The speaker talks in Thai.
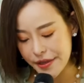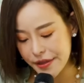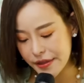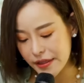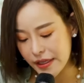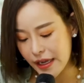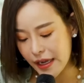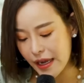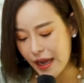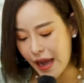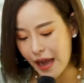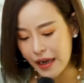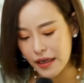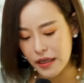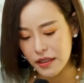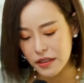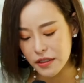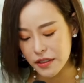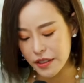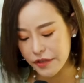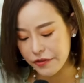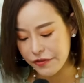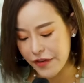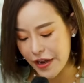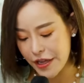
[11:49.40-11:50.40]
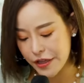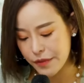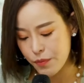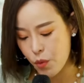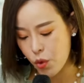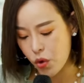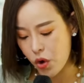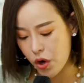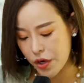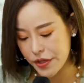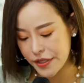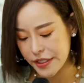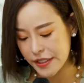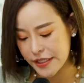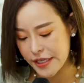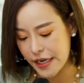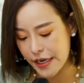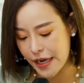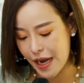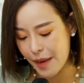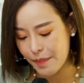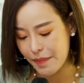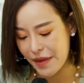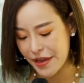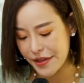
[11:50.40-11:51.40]
ส นะคะก็คือ เฟซบุ๊ก ของเสถี
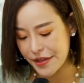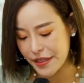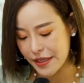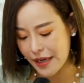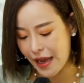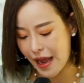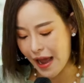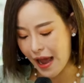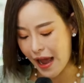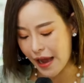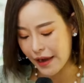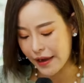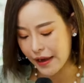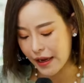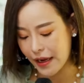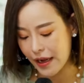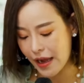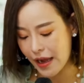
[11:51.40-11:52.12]
ยรธรรมสถานนะ